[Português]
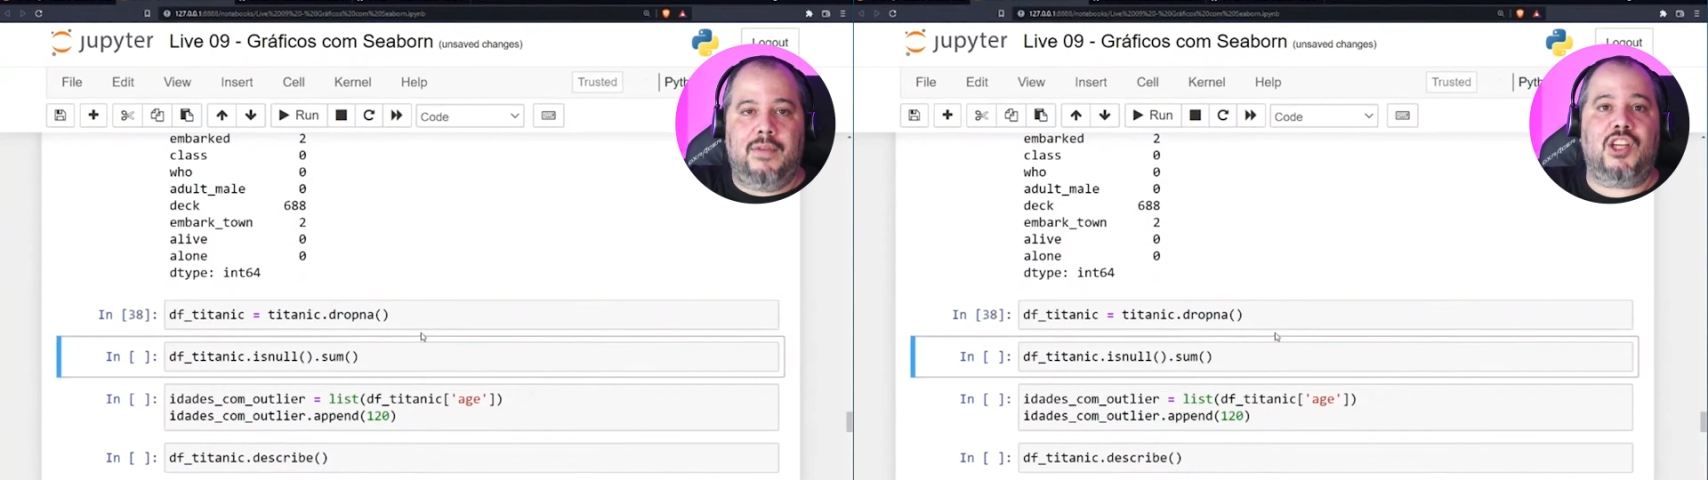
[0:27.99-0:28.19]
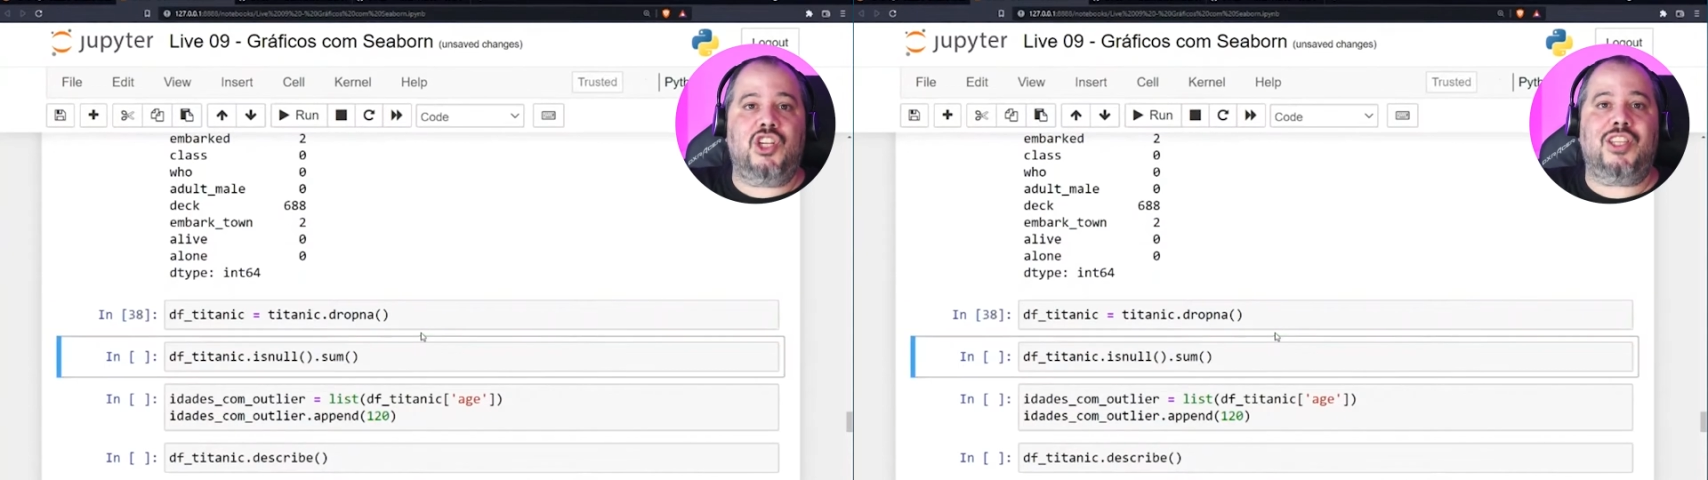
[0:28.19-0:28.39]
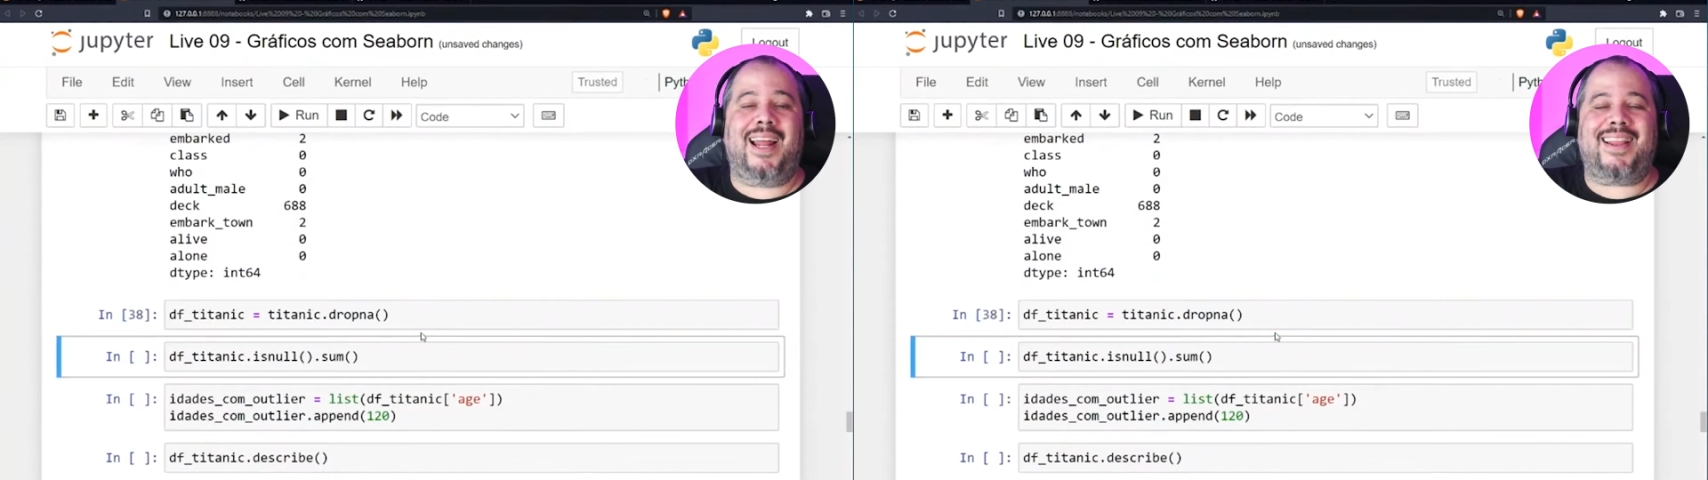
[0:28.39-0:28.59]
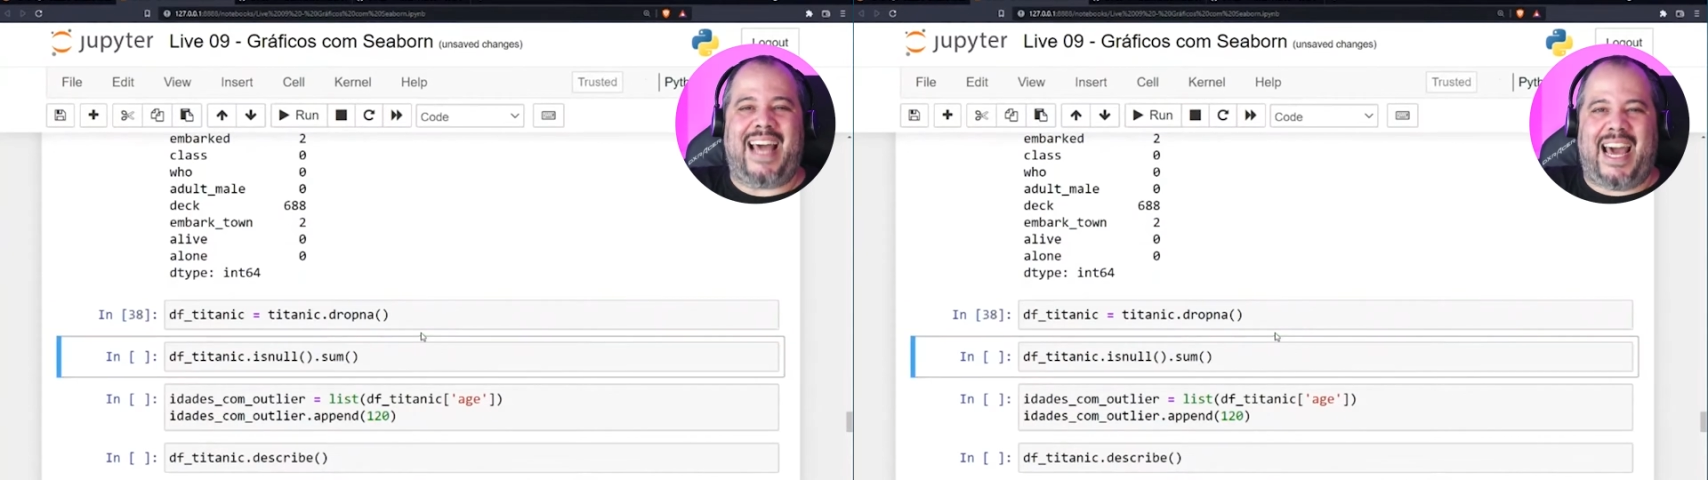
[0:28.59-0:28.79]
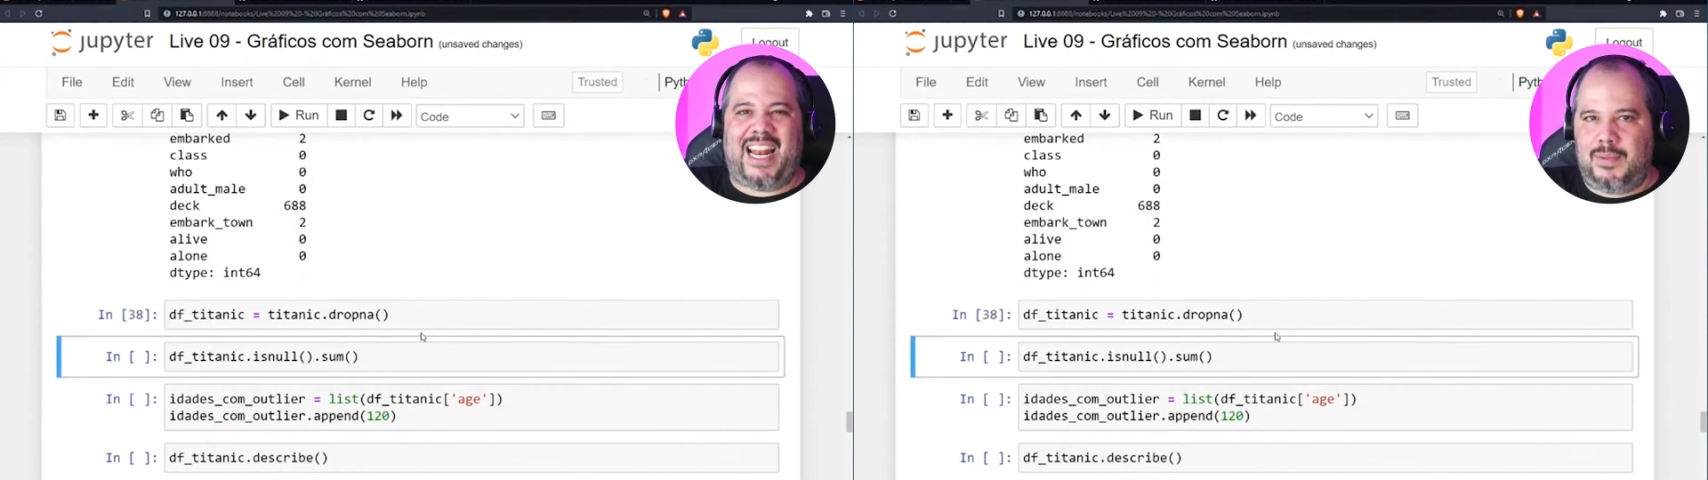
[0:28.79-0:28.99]
em vez de
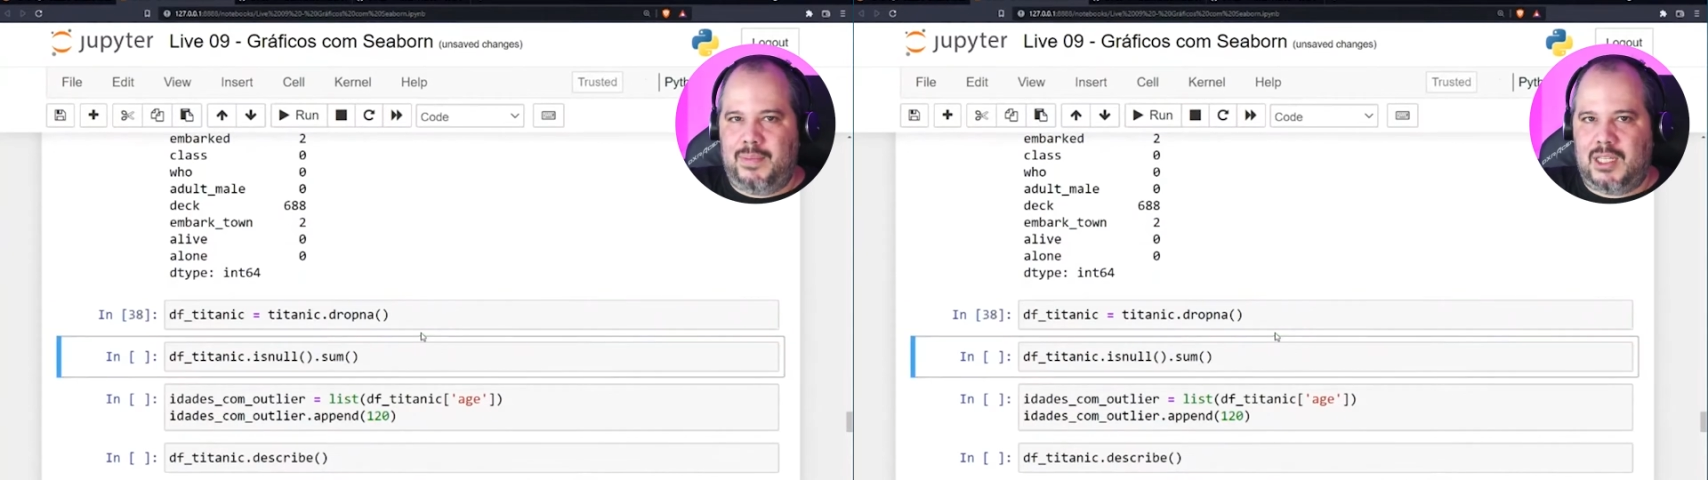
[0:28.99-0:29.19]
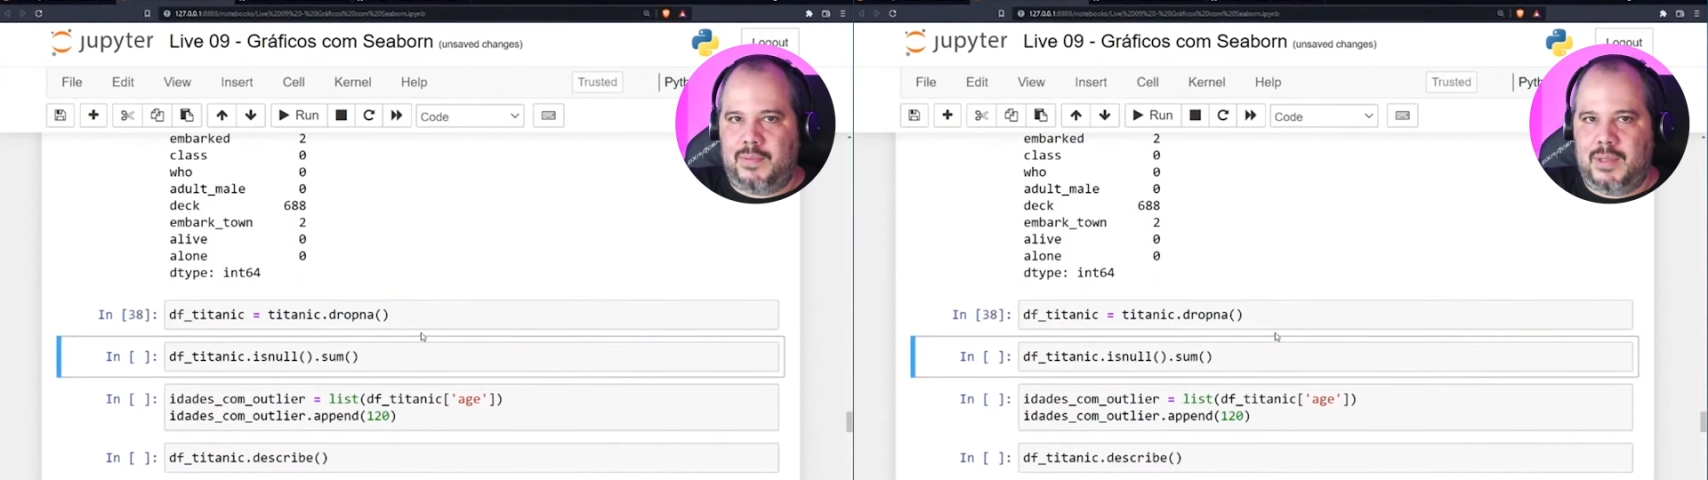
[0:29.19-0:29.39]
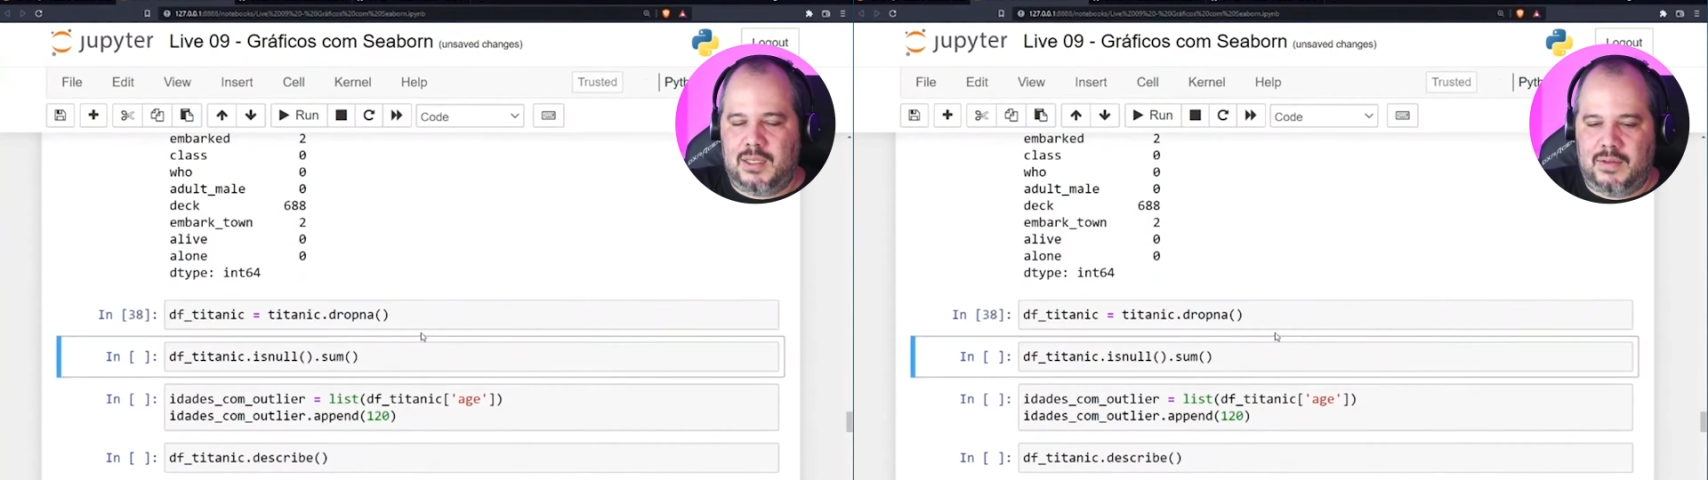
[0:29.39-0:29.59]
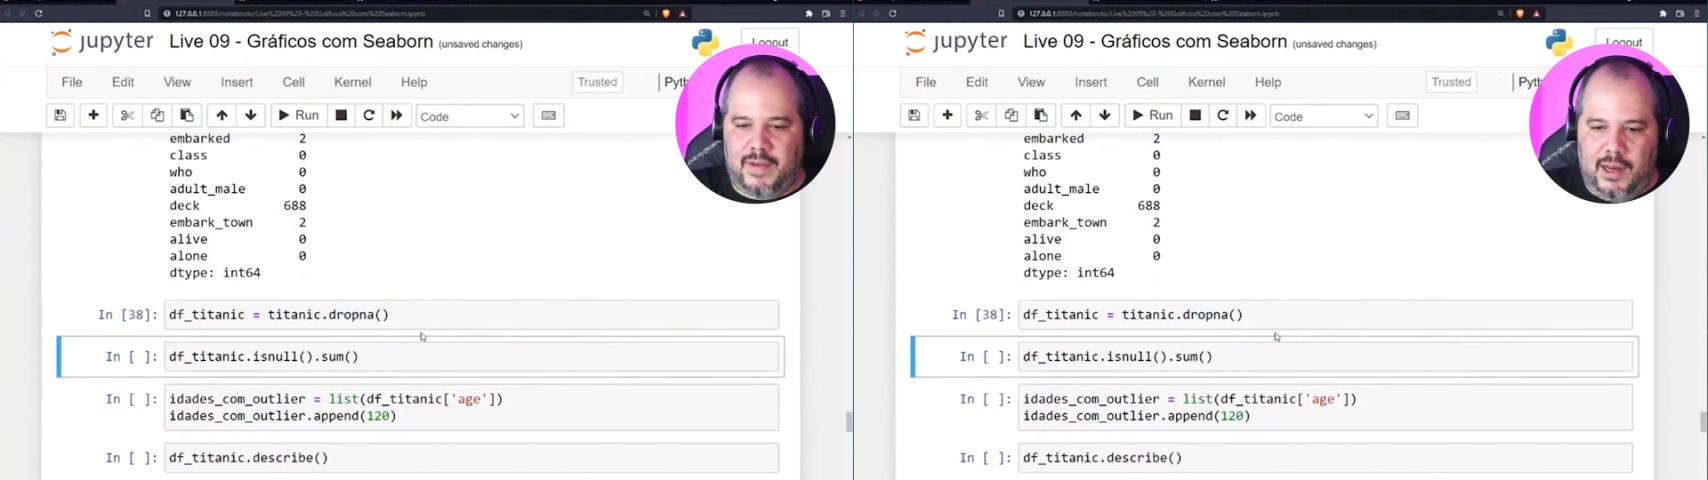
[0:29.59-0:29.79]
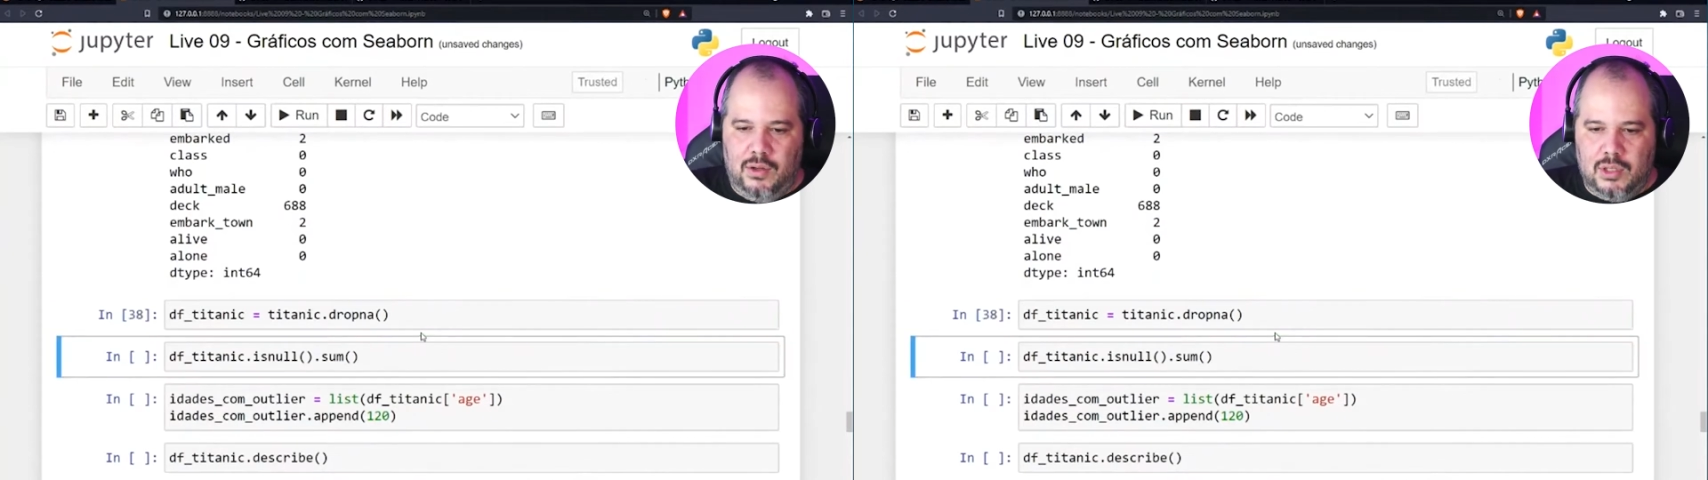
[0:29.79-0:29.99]
tratar as minhas missões
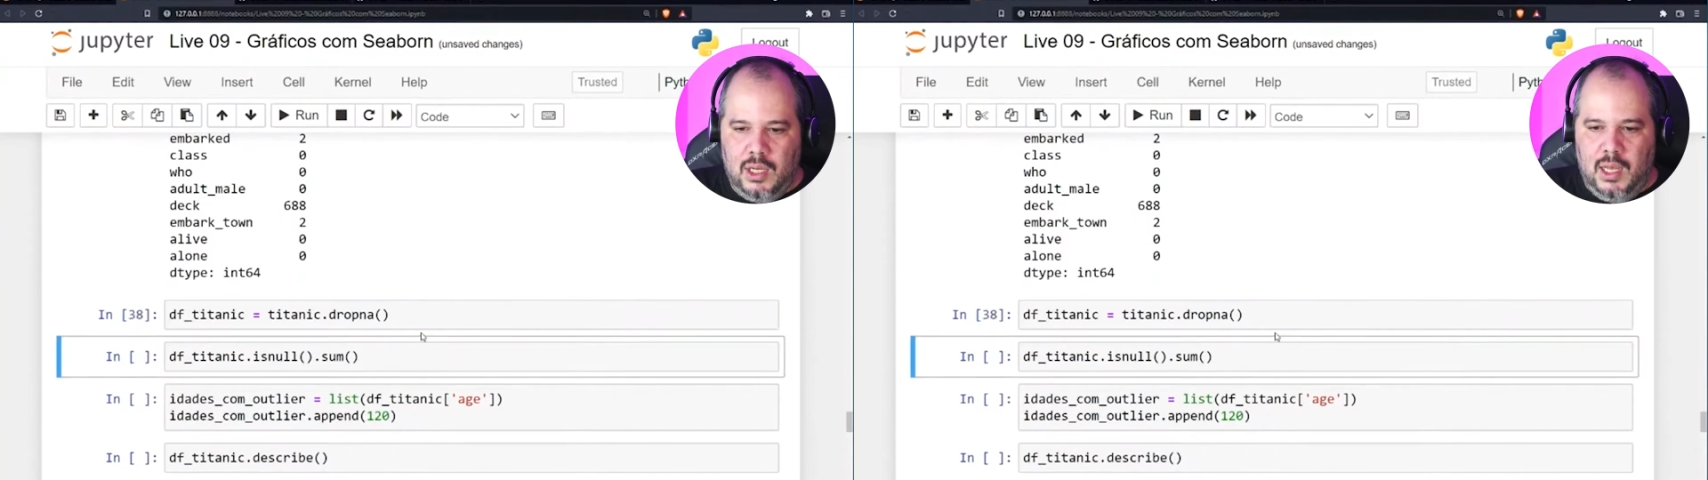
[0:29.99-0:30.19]
velhos,